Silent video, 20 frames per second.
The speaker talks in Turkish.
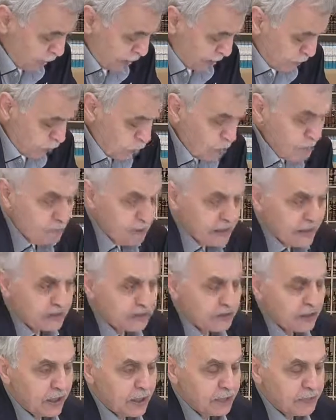olan
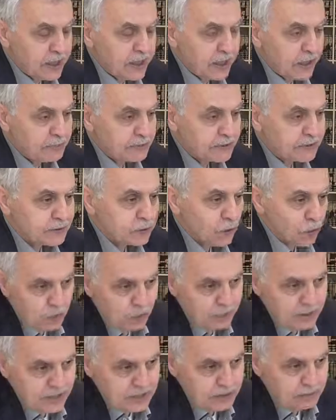ümmiyetiyle beraber
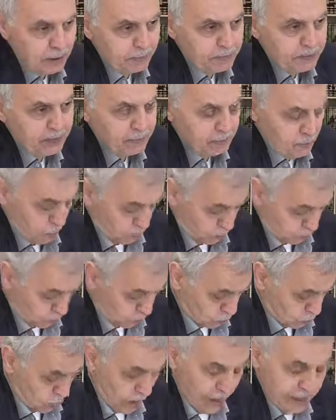okuma yazma
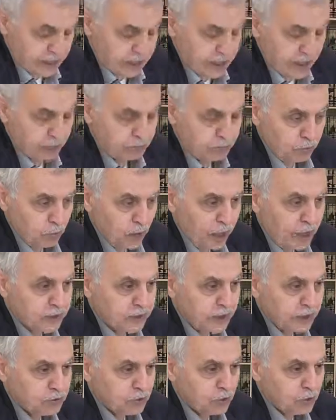bilmiyor. Kur'an-ı Kerim bunu
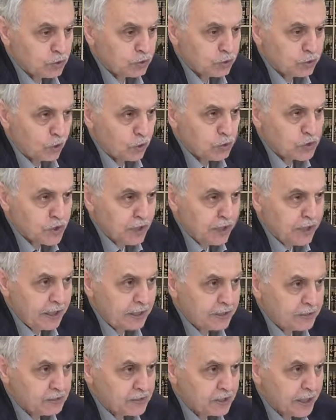anlatıyor. Oksana
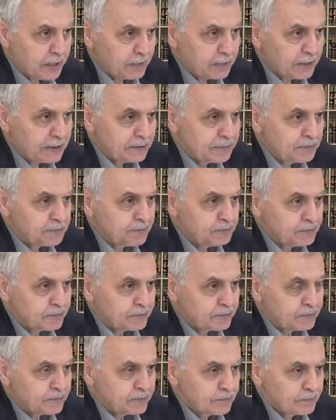ayet-i kerimi.
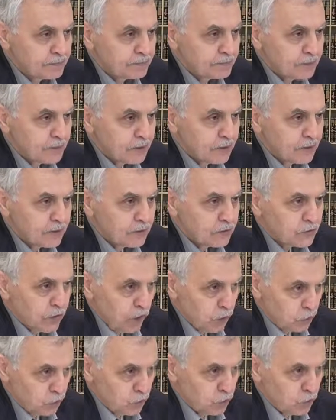
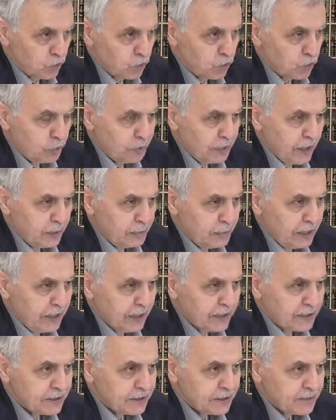Tahuttuhu
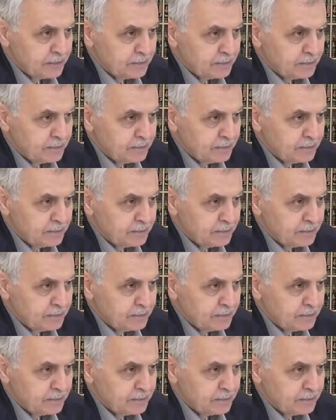biyeminik.